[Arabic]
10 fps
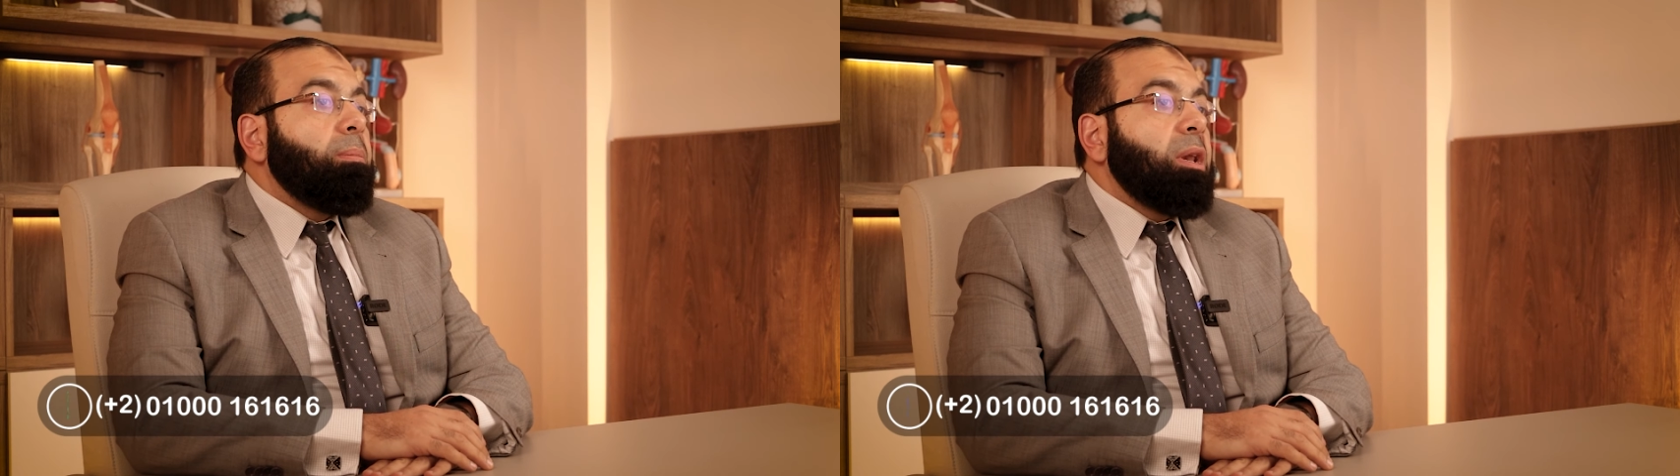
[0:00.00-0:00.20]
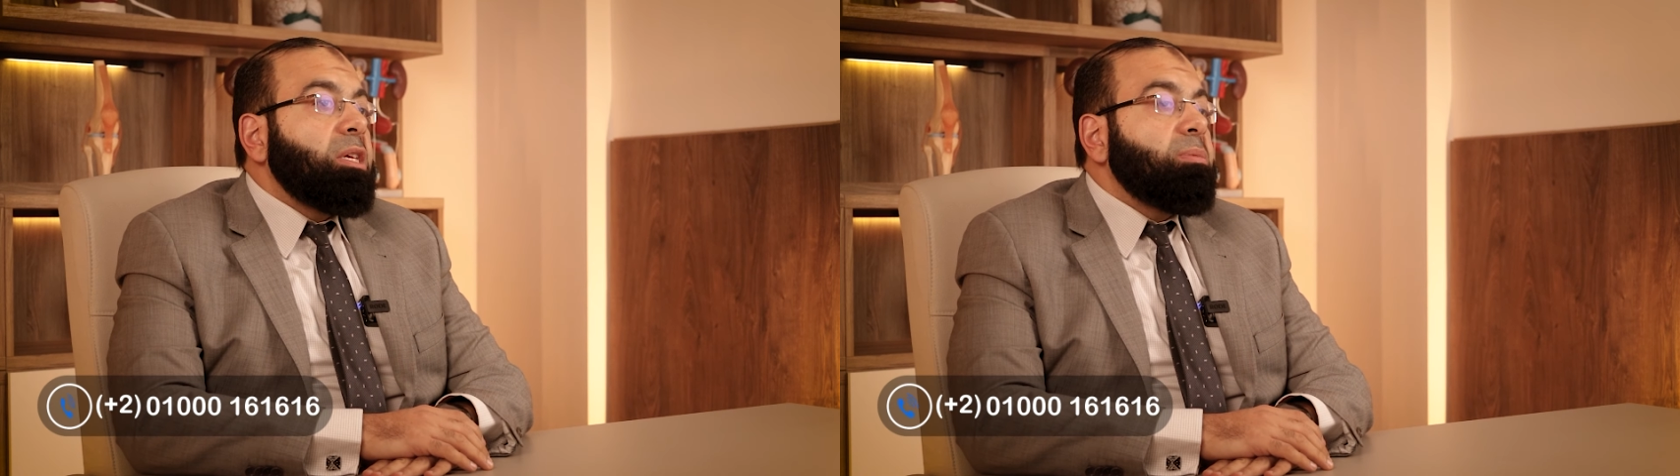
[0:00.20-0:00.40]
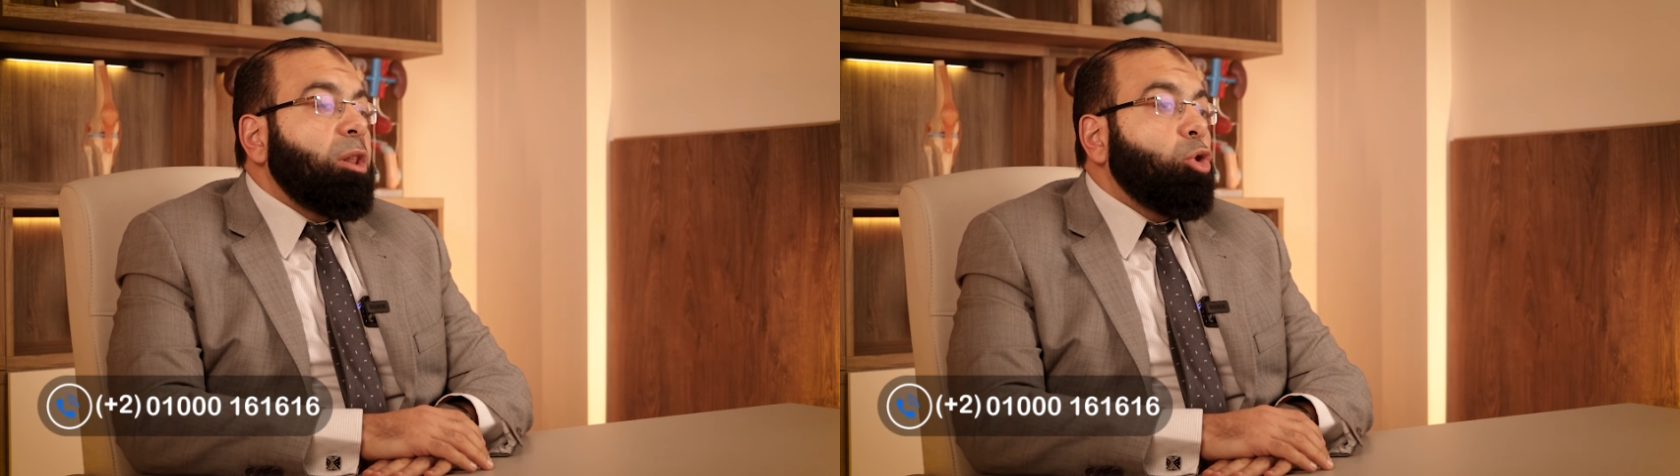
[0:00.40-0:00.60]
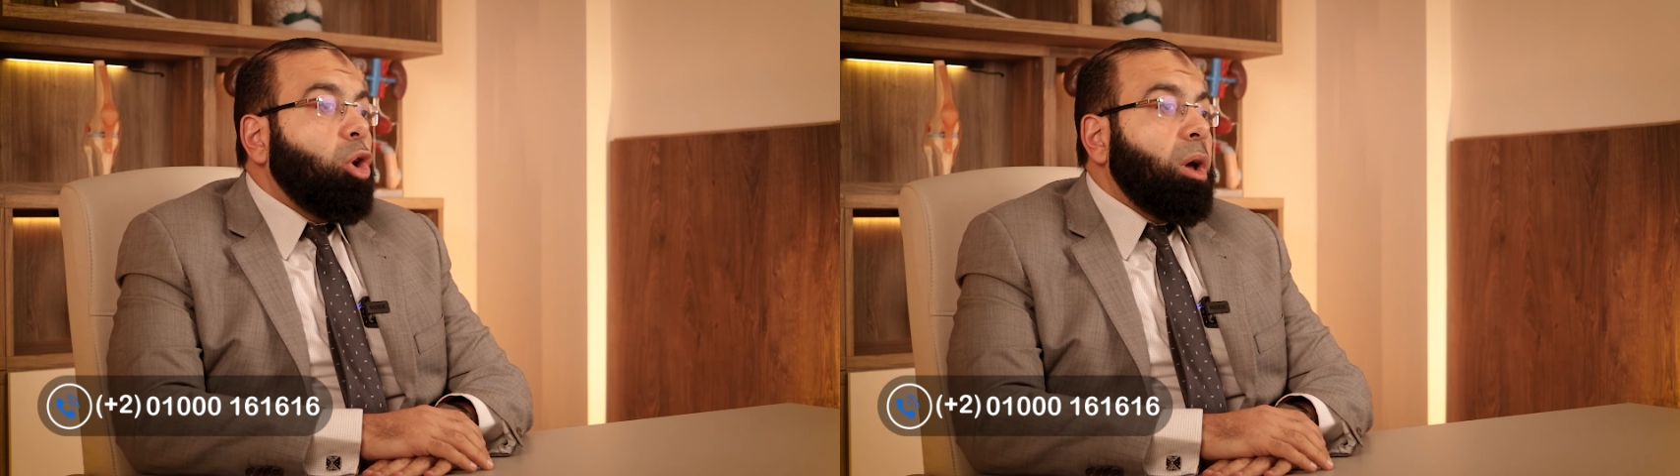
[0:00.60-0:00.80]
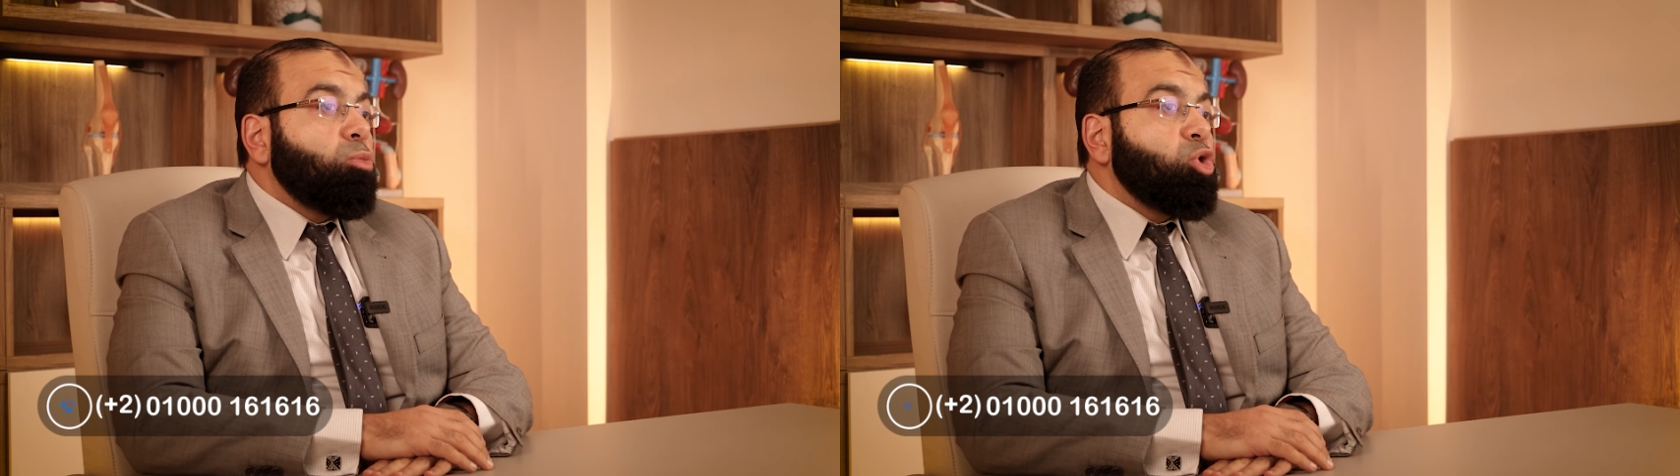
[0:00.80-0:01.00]
بالنسبه
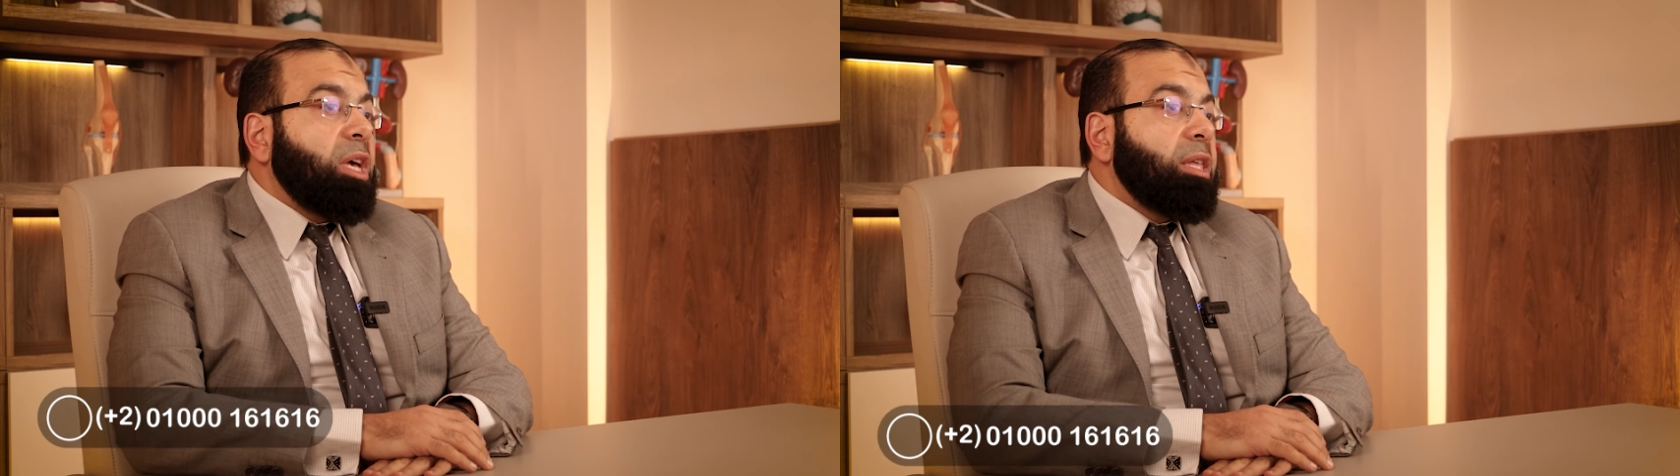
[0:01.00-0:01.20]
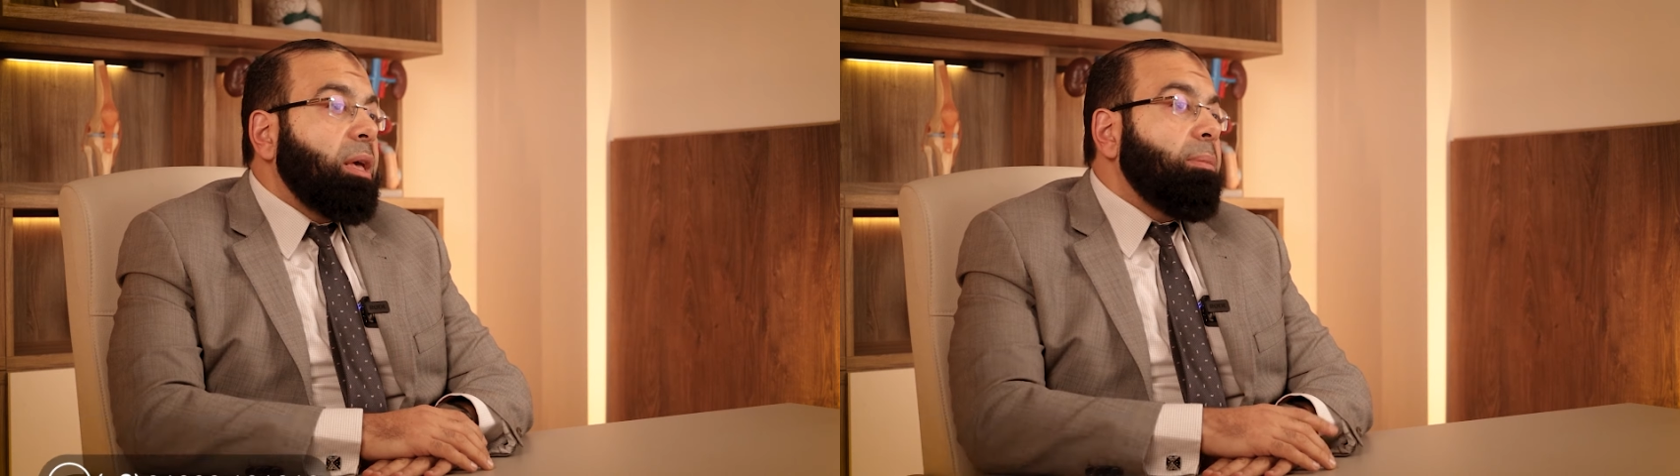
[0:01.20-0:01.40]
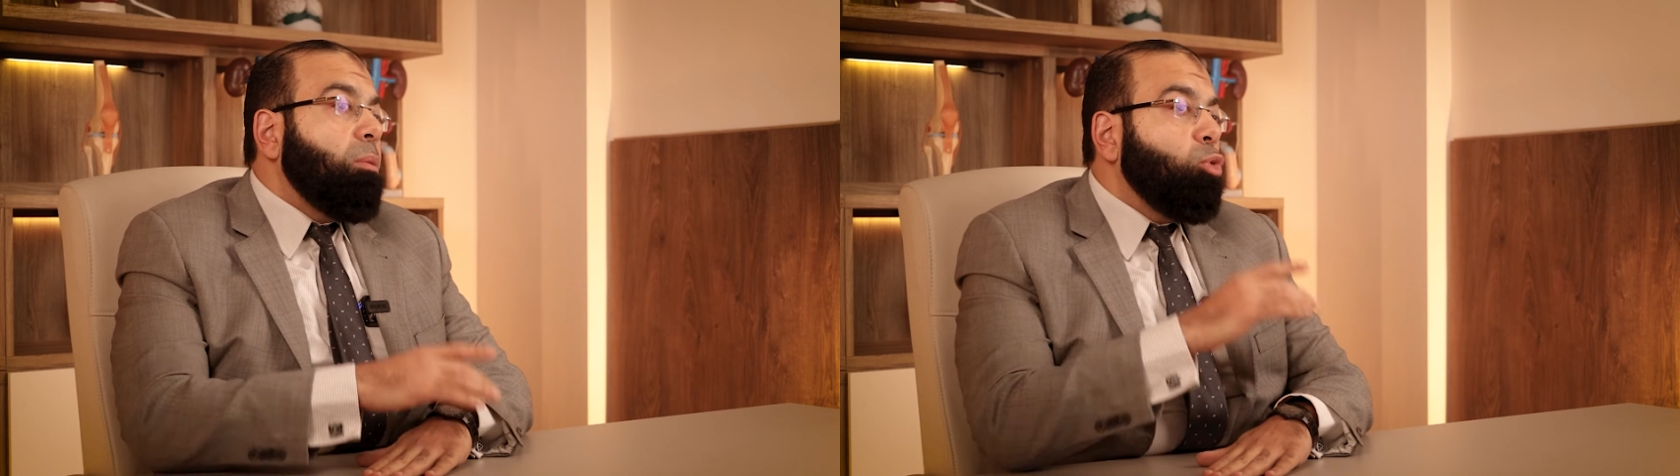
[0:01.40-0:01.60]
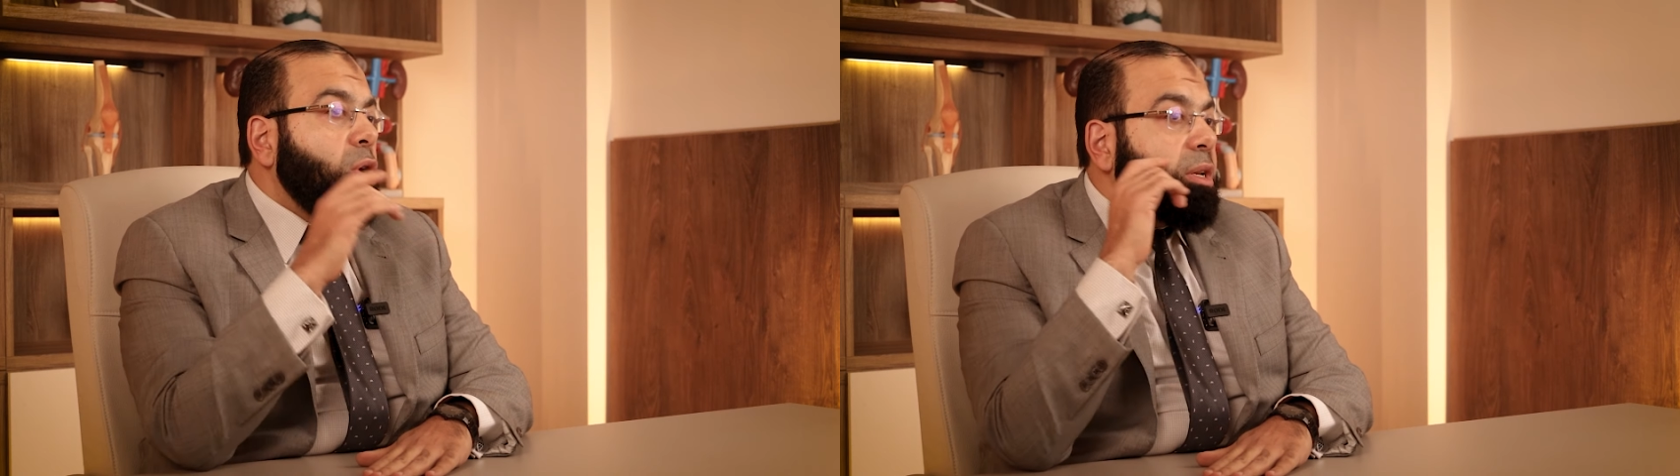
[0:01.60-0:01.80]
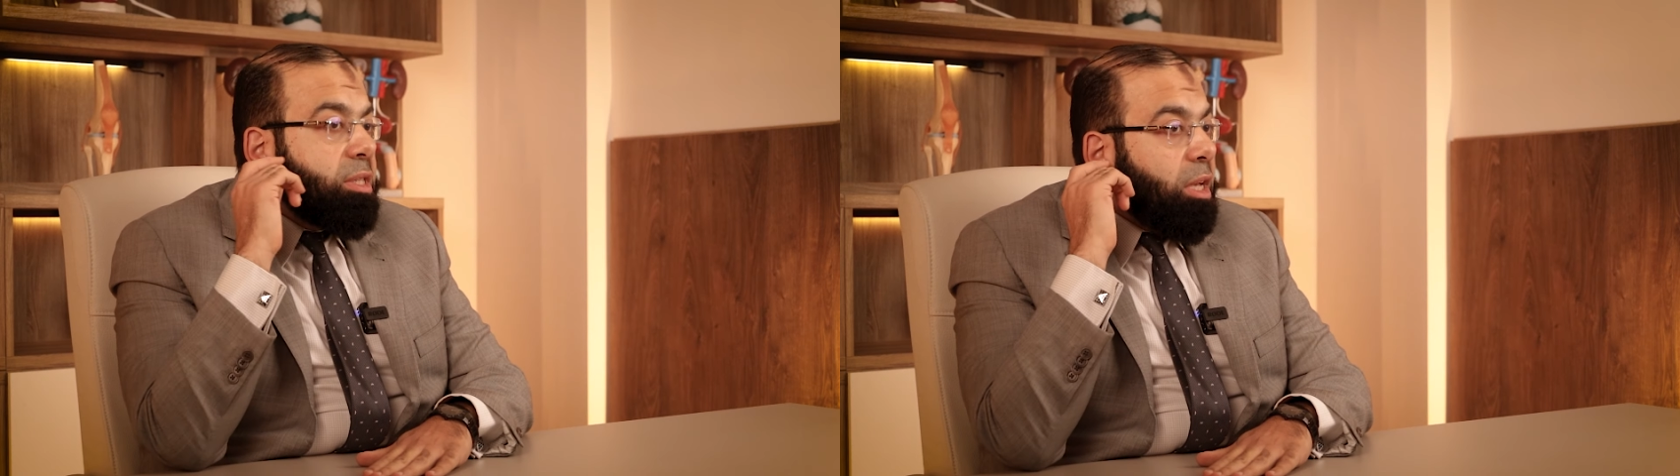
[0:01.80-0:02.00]
للرقعه المستخدمه
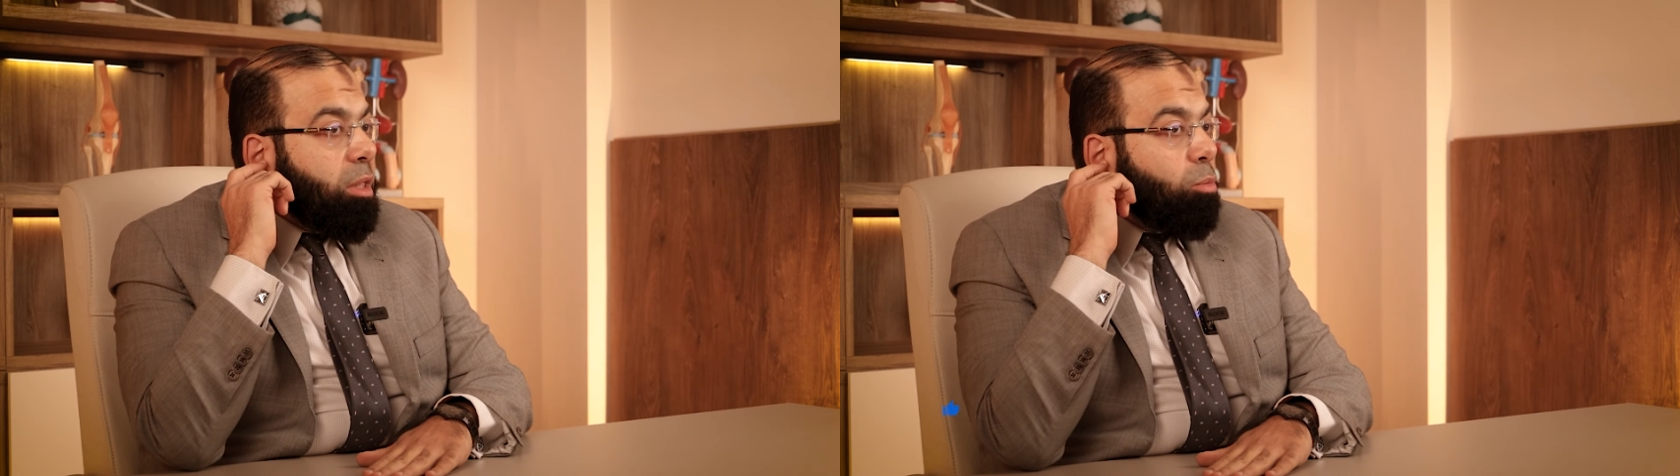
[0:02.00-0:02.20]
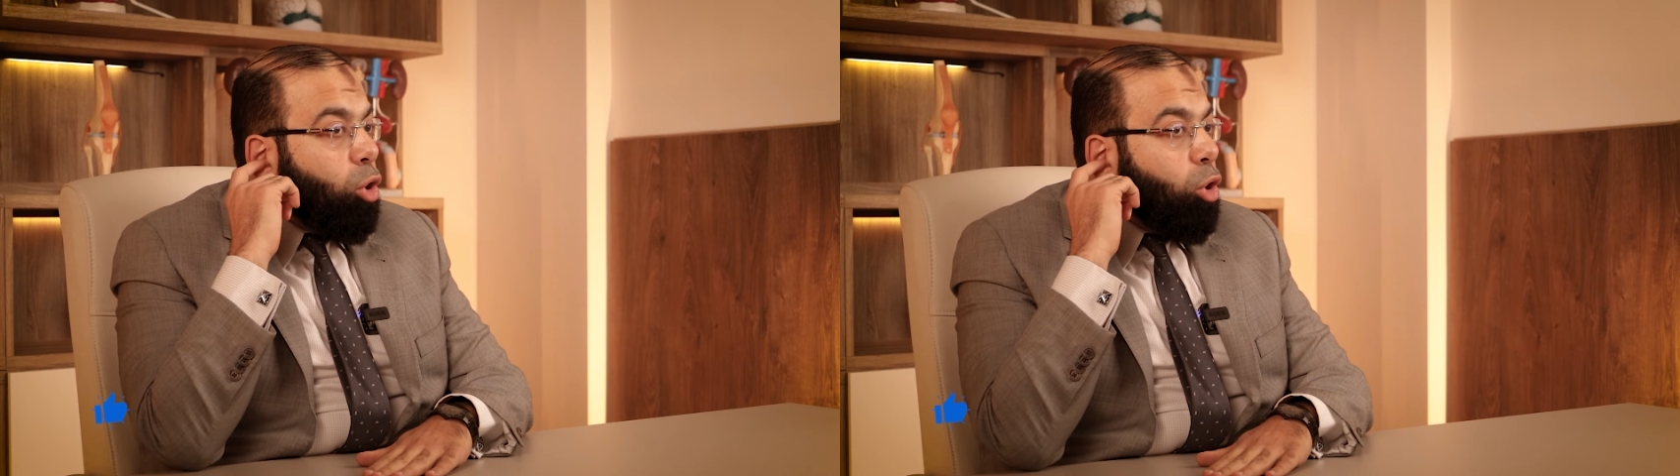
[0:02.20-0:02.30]
ممكن نستخدم